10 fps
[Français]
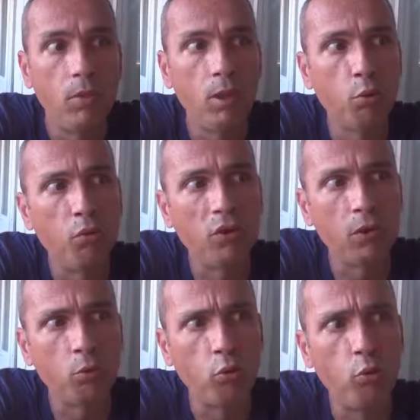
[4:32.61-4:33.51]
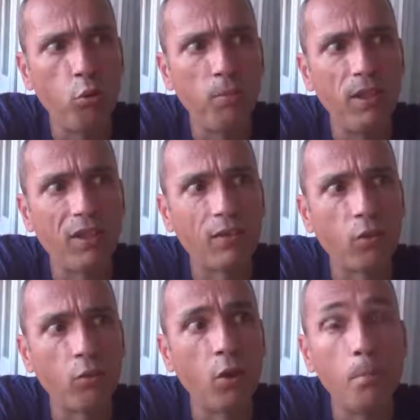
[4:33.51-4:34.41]
les Russes annoncent 12
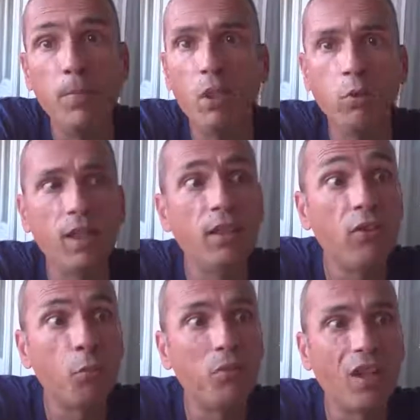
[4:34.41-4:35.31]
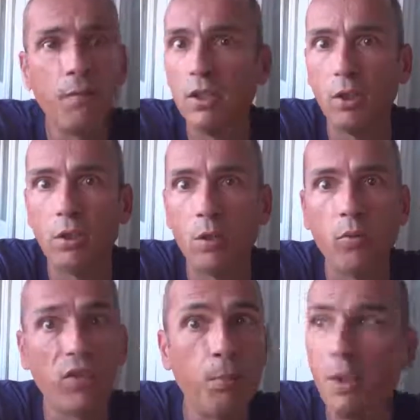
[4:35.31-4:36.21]
700 hommes, mais on a des observateurs, hein. on
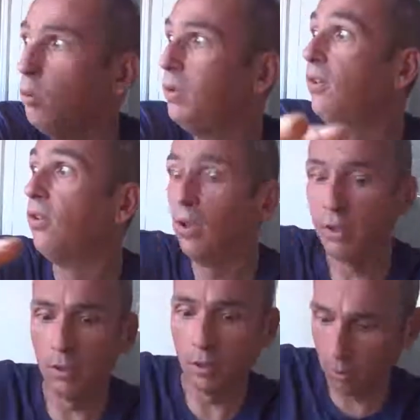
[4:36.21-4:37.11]
ne sait pas d'où ils sortent. Hein.